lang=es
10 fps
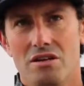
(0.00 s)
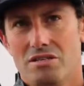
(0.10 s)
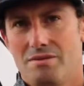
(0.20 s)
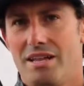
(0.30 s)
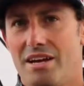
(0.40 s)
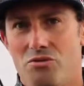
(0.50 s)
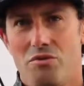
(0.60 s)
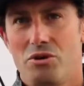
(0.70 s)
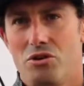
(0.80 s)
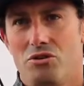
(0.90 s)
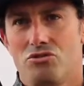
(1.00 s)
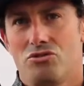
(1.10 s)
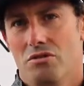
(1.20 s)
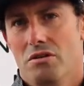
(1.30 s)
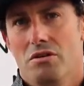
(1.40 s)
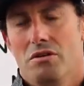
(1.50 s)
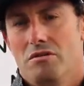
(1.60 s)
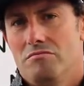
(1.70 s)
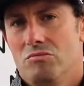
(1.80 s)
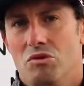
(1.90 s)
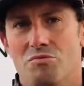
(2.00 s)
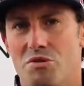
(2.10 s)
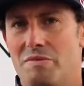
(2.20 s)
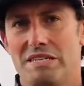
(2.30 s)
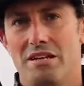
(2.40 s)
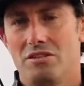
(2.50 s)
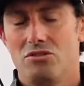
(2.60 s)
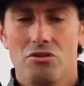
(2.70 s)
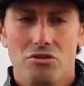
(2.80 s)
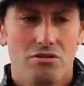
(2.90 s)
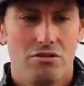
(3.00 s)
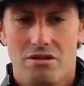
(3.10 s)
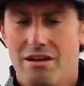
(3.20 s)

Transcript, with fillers: Es verdad que nueve hoyos bueno, puede pasar de todo.